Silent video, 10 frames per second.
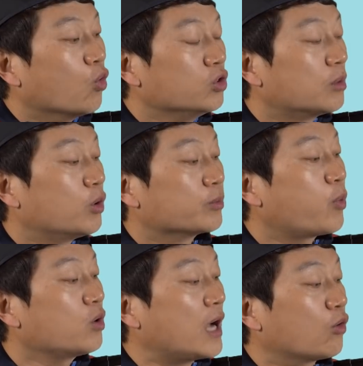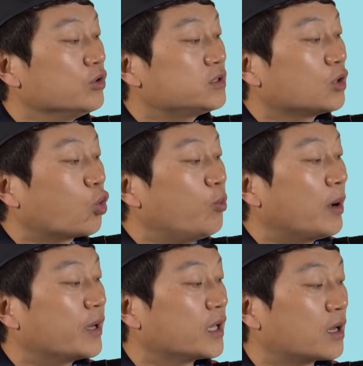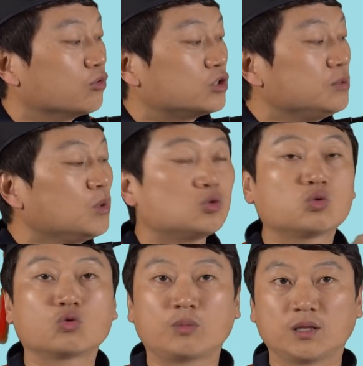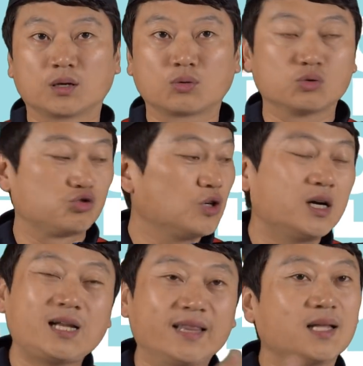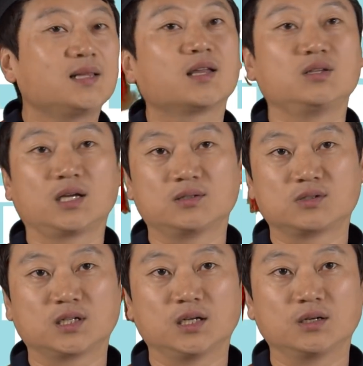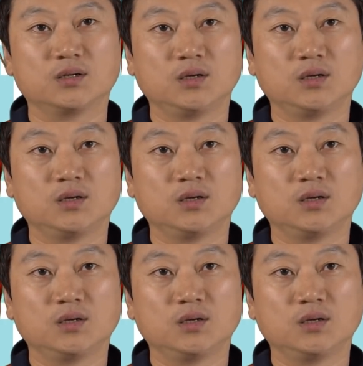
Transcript: 온더볼, 볼을 갖고 있을 때 돌파만 하라고 측면 쪽으로만 됐고 중앙은 안 된다 이런 얘기가 있었잖아요.